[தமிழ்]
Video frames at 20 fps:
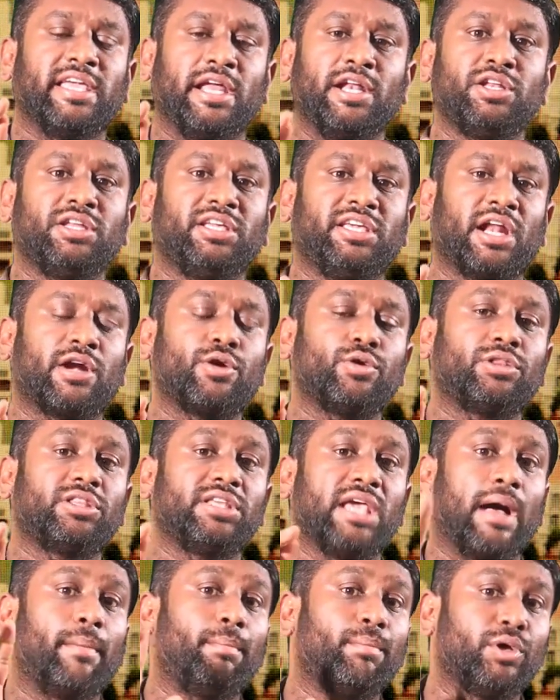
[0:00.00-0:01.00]
என்
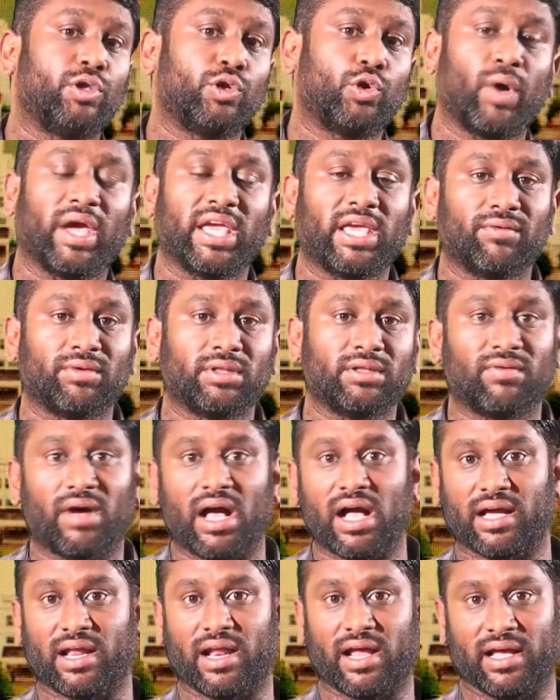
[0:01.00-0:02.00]
இரநூத்தி ஐம்பது ரூபாய்க்கு வந்து
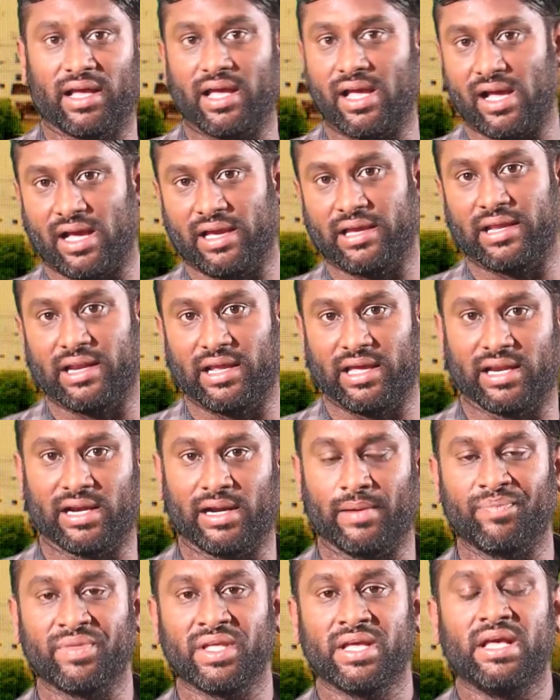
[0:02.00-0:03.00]
வாங்குறாங்க
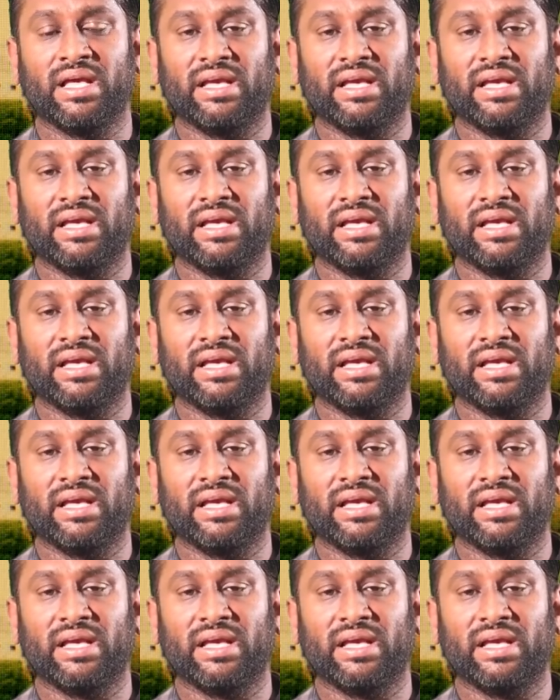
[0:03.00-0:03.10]
ஆங்கிலேயர்கள்